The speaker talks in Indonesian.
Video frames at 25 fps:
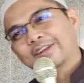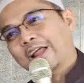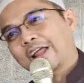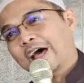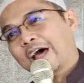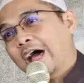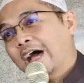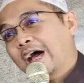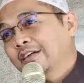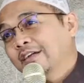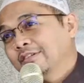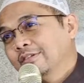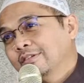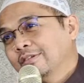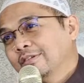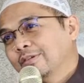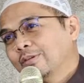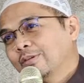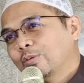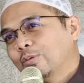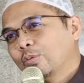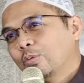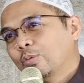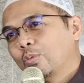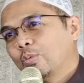nang
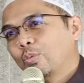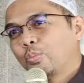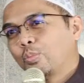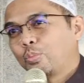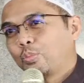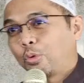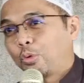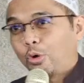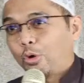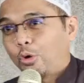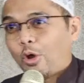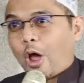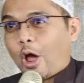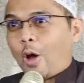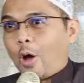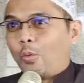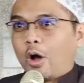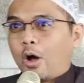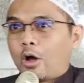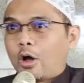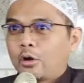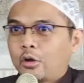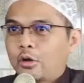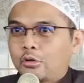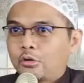peda
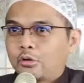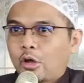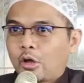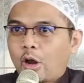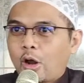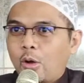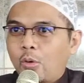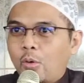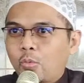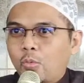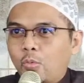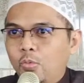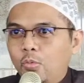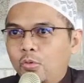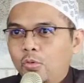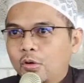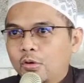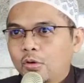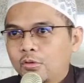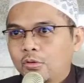awakna jarangkung